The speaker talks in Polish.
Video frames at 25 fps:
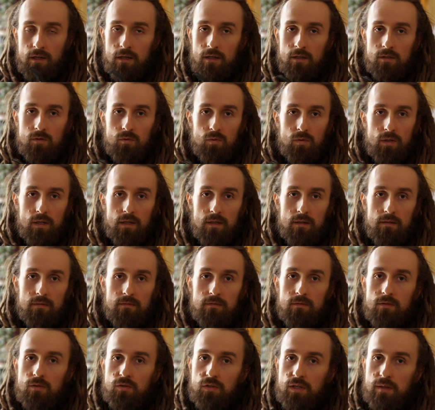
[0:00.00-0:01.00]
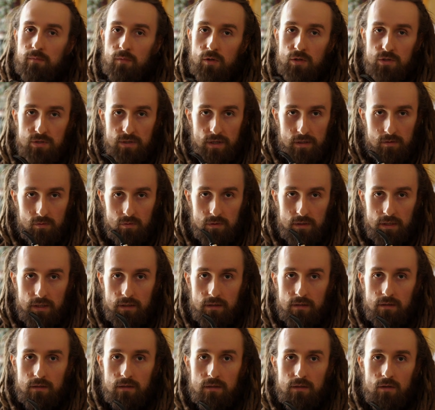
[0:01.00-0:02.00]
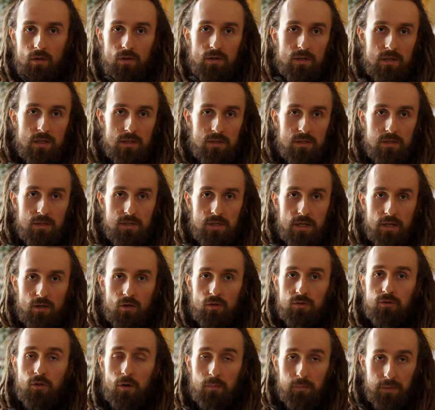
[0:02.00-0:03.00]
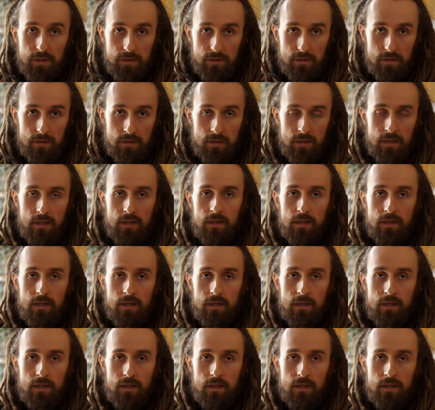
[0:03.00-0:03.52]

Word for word: które no, nie można tutaj określić jako topping,